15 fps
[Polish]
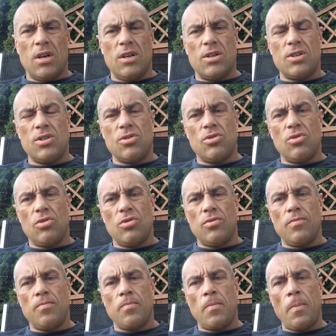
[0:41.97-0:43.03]
Jest
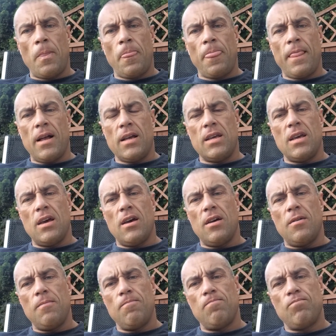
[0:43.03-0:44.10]
to mm,
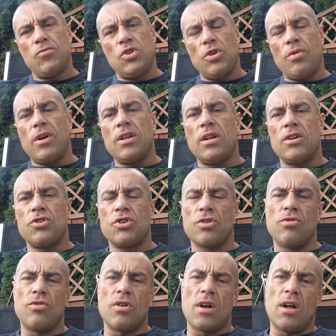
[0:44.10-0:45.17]
takie działanie
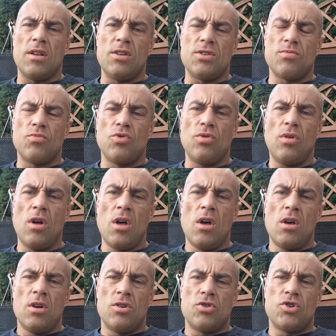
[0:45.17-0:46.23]
naszego organizmu,
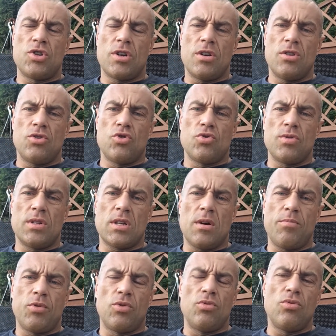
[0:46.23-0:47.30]
że
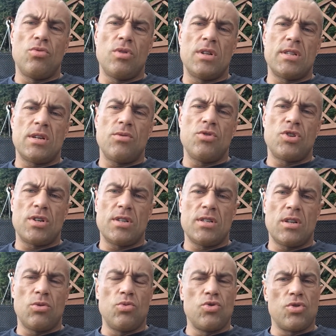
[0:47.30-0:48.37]
trzustka produkuje cały czas
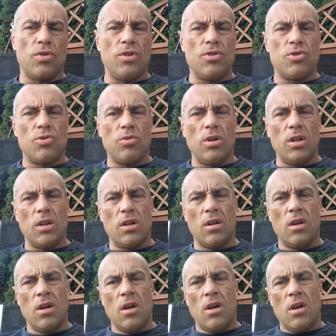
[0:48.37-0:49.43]
za dużo insuliny.
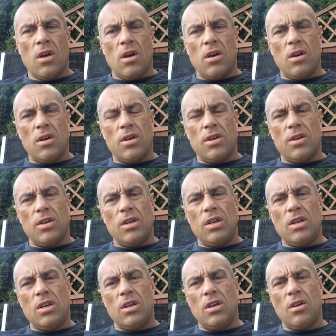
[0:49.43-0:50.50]

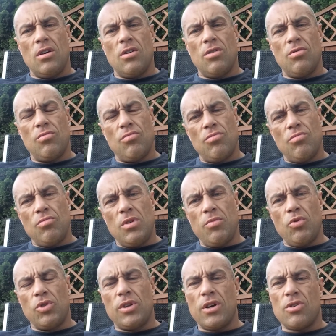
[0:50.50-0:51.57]
I
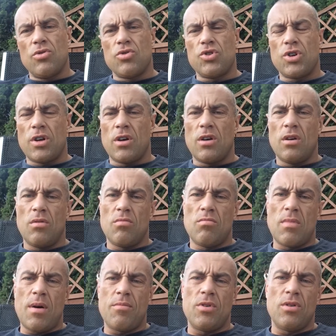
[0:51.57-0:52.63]
mimo tego, że
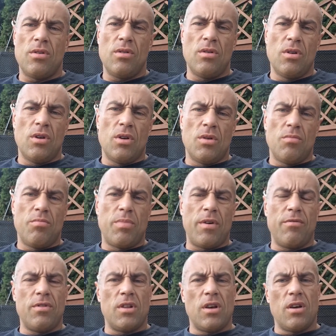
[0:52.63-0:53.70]
mamy
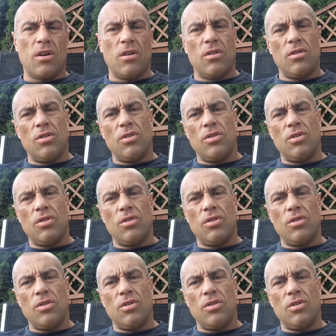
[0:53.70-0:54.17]
pewne